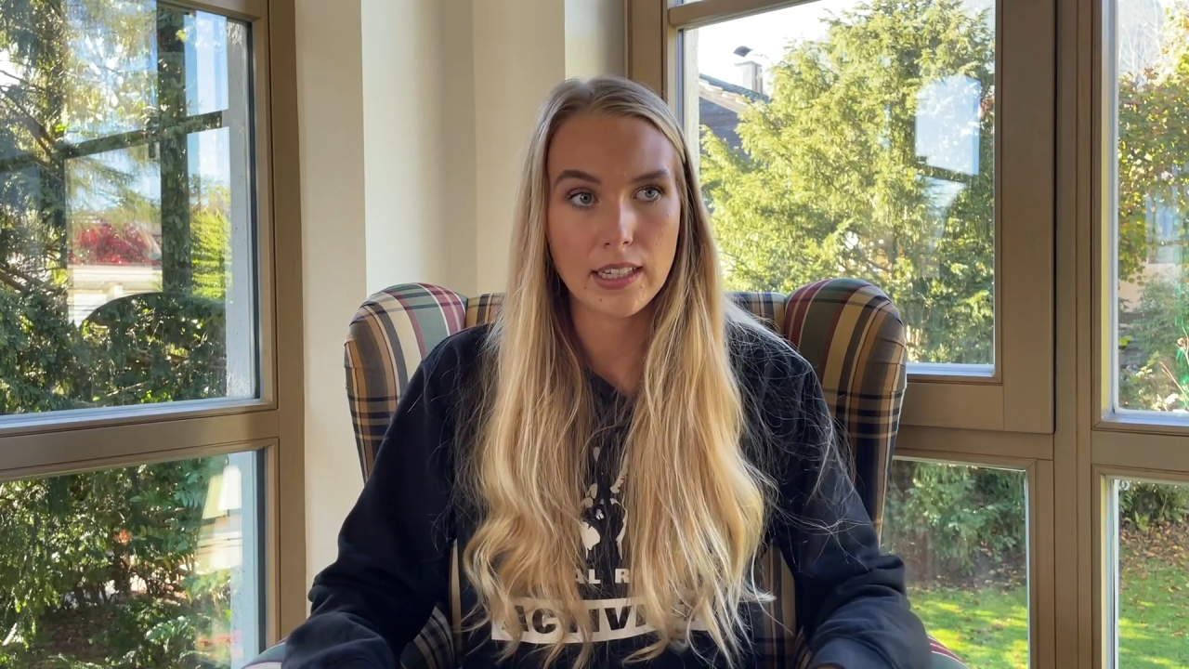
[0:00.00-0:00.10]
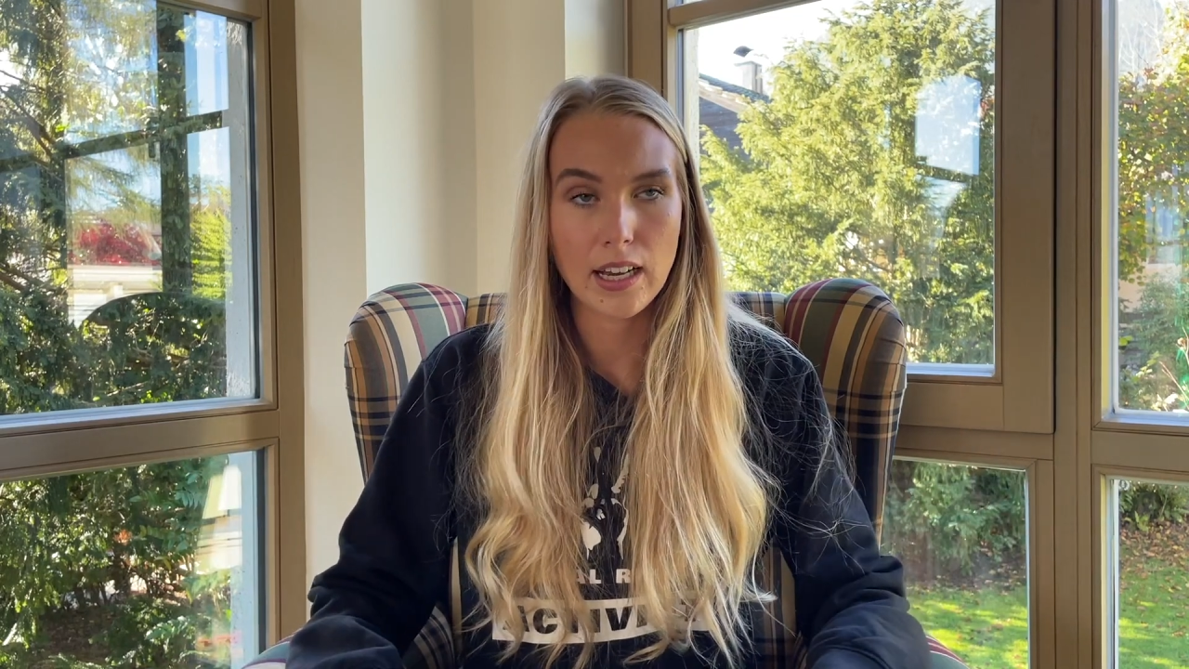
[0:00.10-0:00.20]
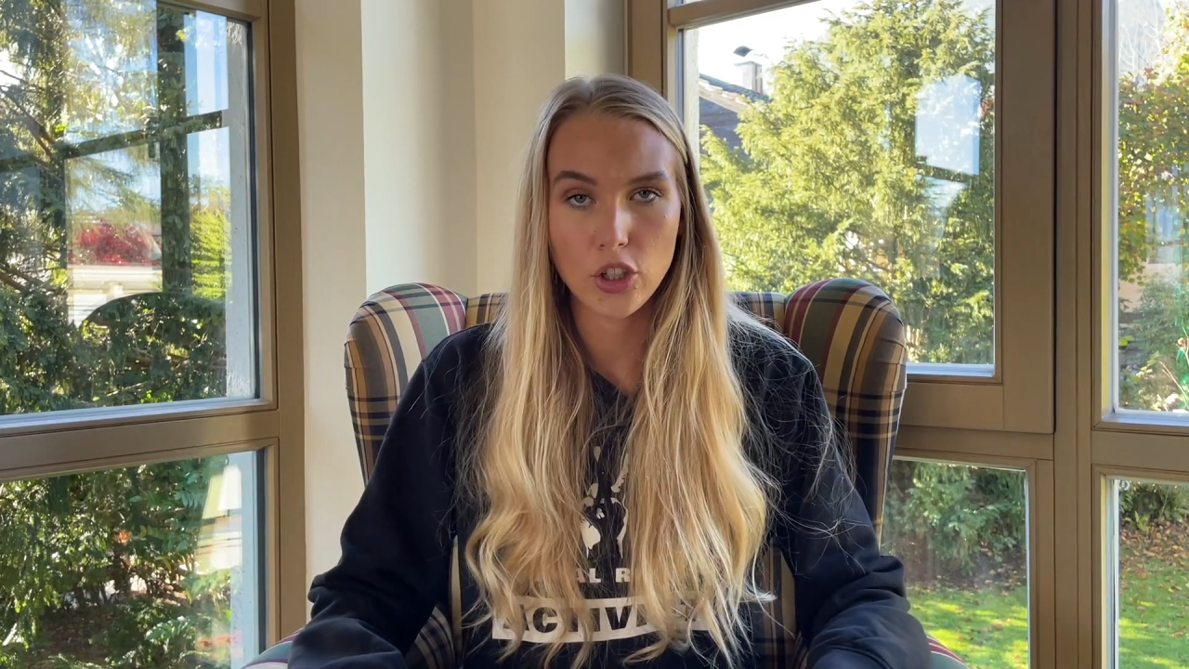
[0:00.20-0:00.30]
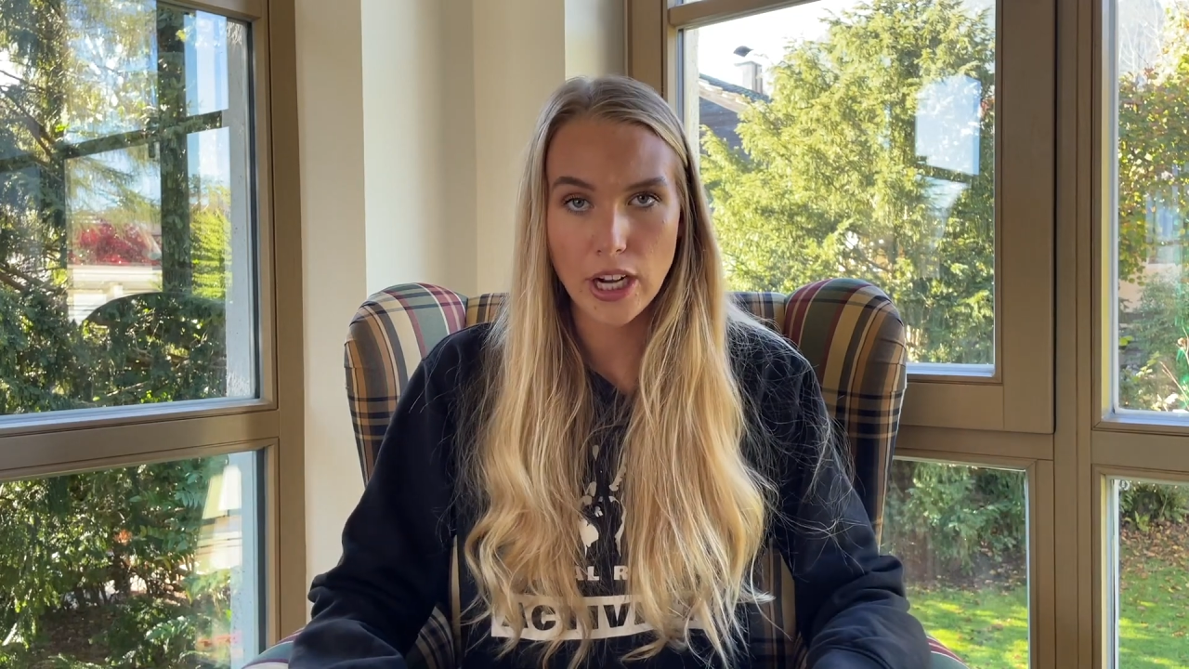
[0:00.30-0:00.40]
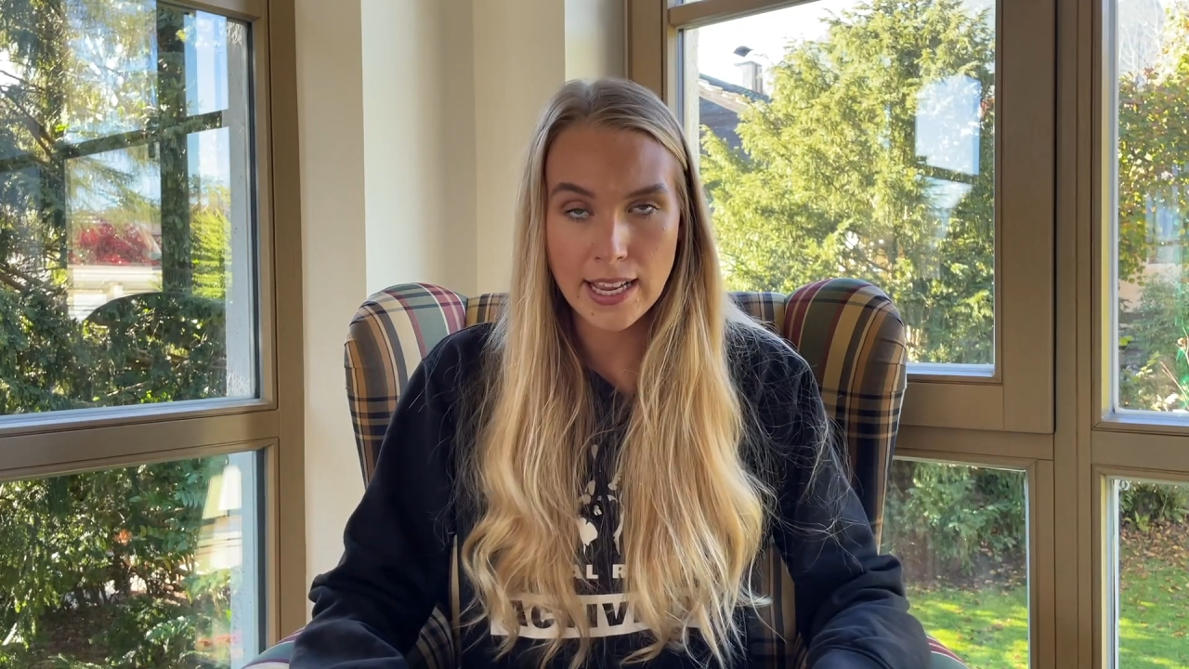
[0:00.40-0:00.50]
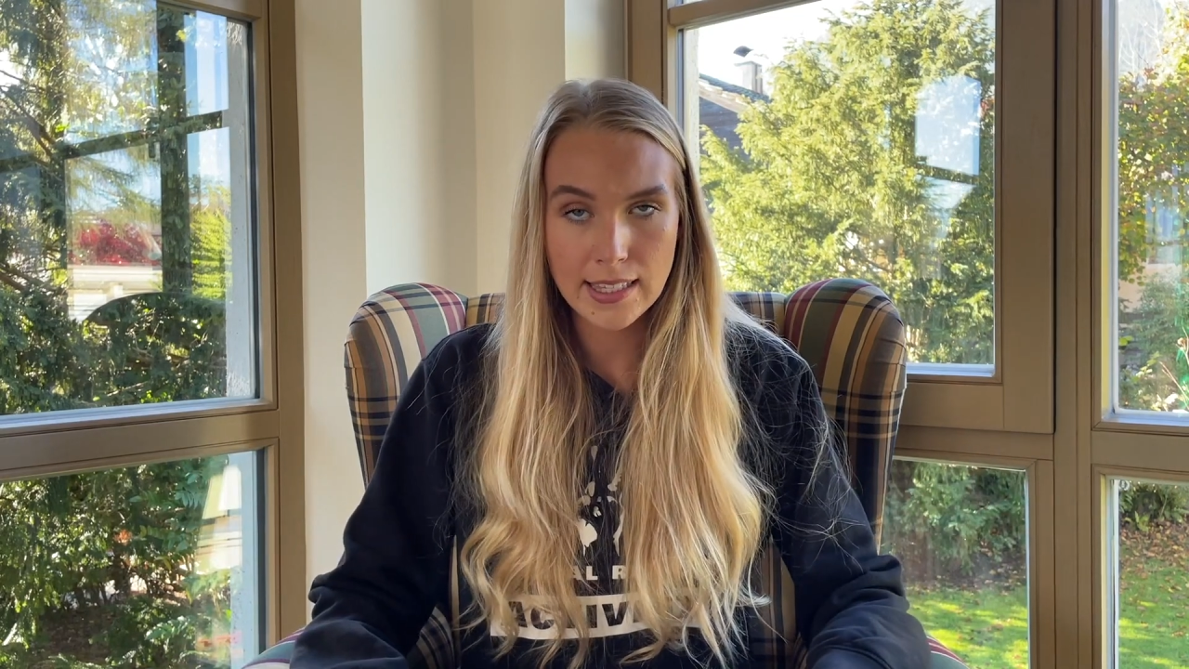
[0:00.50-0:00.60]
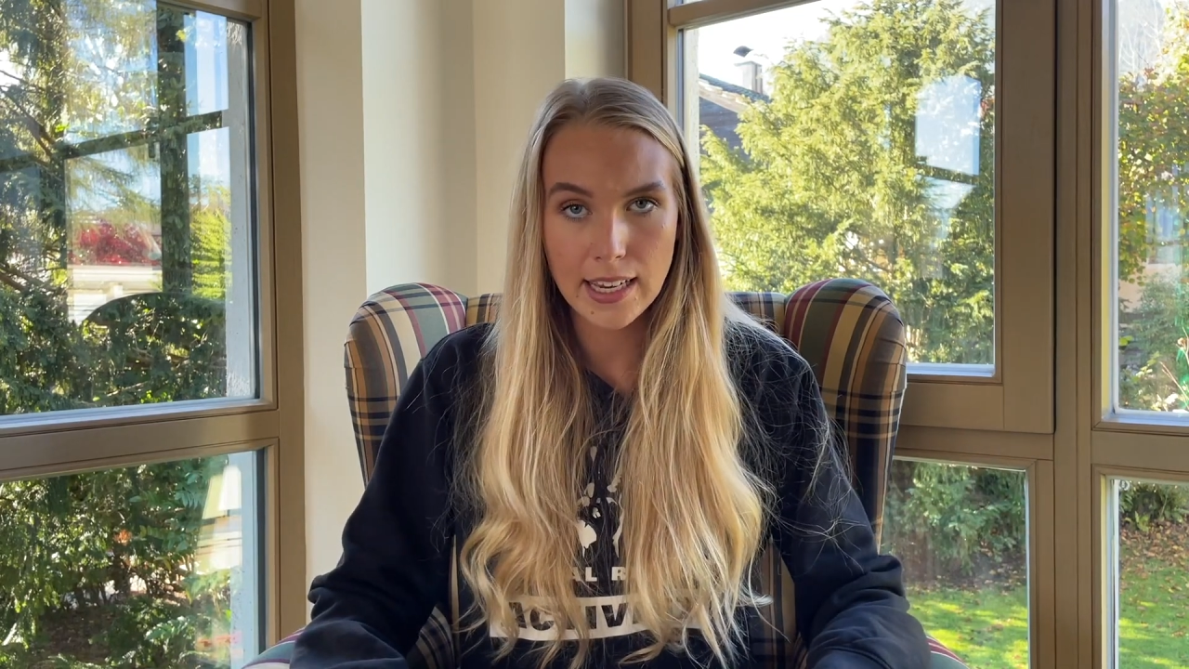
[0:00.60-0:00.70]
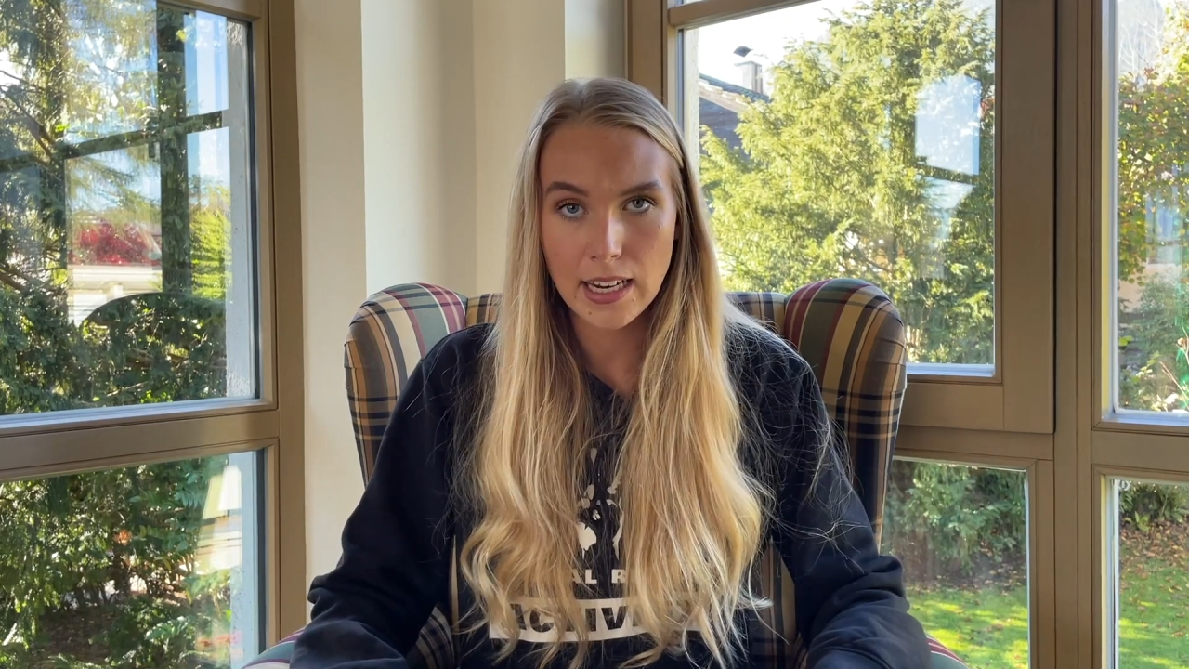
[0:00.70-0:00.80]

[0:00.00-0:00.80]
der Steinzeit